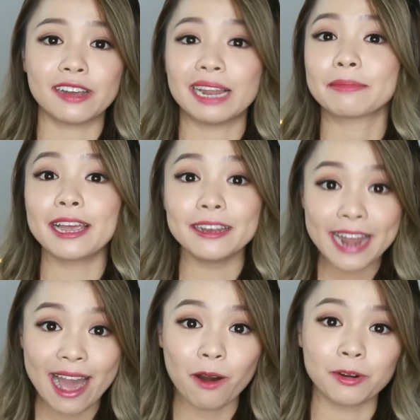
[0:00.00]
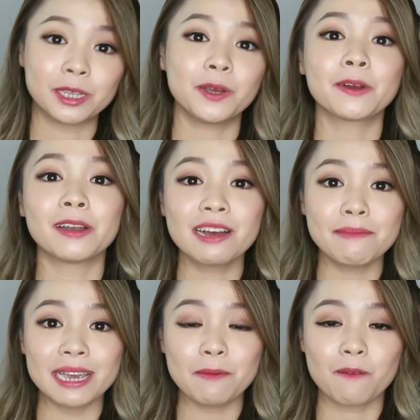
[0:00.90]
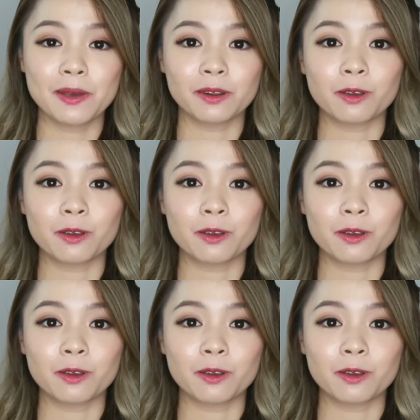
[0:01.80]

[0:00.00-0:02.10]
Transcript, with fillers: phải làm cách nào để cho cái lớp make up của mình